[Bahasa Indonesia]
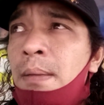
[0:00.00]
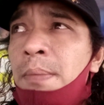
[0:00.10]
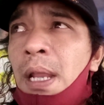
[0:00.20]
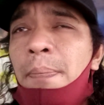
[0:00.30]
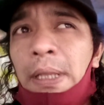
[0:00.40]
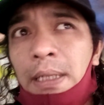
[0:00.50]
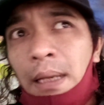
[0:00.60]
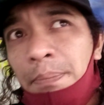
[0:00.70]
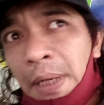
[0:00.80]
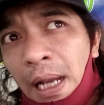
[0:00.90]
mendapatkan
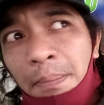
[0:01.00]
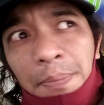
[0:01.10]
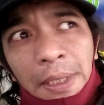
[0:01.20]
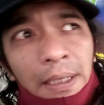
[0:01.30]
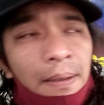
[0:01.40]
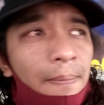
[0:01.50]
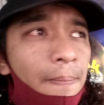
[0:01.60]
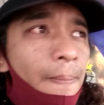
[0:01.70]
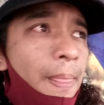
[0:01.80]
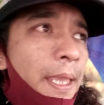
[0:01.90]
pendamping
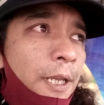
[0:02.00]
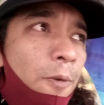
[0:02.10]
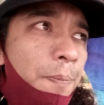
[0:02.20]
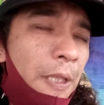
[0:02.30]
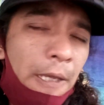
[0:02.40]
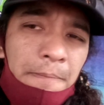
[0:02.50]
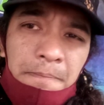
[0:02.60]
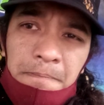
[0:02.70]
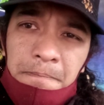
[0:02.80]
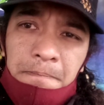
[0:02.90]
hidupnya
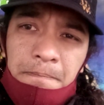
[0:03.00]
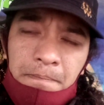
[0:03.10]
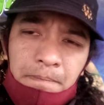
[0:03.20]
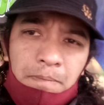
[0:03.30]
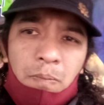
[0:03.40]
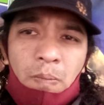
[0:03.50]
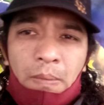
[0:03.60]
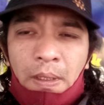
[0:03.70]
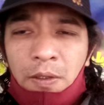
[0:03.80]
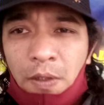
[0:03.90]

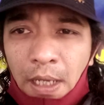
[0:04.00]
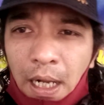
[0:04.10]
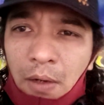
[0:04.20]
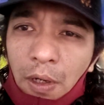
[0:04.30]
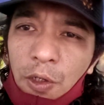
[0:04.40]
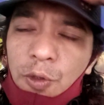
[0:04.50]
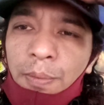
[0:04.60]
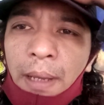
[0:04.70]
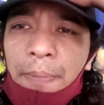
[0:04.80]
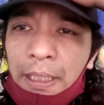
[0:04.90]
zodiak Aquarius
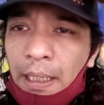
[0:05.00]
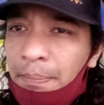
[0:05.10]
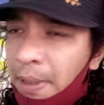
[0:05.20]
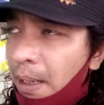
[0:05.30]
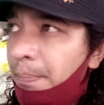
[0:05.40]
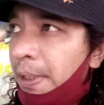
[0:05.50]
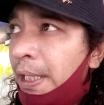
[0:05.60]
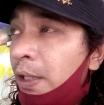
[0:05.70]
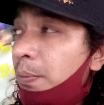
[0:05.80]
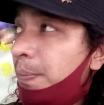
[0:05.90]
mendapatkan pendamping
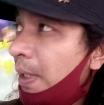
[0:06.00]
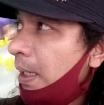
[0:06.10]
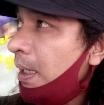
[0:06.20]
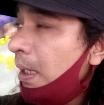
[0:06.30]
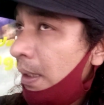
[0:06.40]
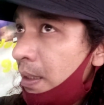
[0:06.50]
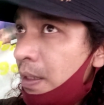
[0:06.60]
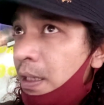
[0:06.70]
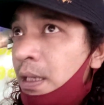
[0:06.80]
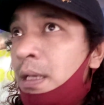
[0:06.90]
hidupnya.
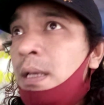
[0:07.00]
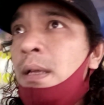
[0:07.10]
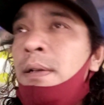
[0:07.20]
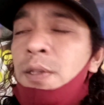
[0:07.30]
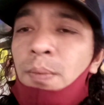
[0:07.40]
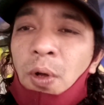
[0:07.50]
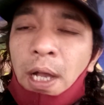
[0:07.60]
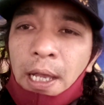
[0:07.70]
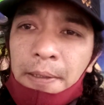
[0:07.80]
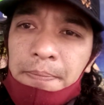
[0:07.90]

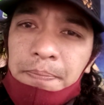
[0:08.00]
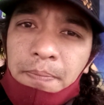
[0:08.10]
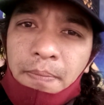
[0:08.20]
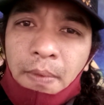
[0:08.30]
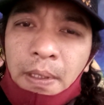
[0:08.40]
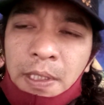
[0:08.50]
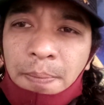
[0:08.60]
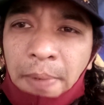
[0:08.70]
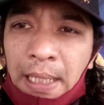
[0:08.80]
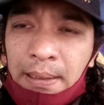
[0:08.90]
Semoga
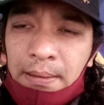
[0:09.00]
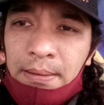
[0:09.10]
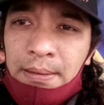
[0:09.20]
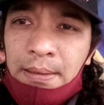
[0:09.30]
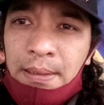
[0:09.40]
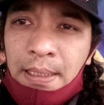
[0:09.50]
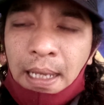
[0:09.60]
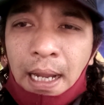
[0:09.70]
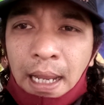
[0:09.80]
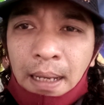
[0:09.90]
cepat,
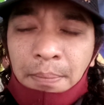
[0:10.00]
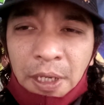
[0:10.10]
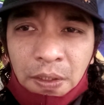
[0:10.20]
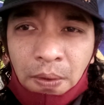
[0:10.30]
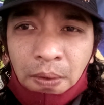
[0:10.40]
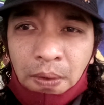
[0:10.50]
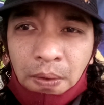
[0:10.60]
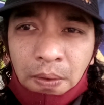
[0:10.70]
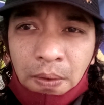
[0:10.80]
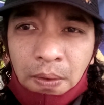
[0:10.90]
sekarang, besok,
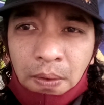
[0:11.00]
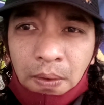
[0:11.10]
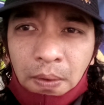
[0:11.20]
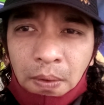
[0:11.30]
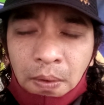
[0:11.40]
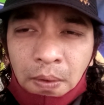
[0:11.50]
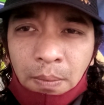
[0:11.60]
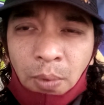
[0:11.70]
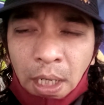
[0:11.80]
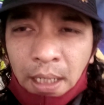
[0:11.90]

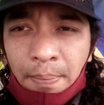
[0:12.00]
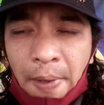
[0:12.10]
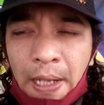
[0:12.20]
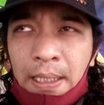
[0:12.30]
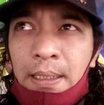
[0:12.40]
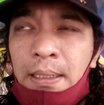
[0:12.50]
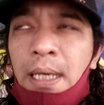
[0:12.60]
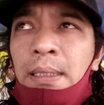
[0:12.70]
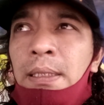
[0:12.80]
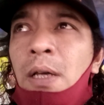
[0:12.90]
bulan depan,
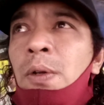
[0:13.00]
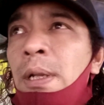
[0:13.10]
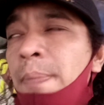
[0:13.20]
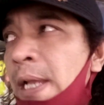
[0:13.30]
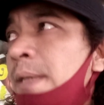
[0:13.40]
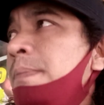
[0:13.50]
dan tahun depan.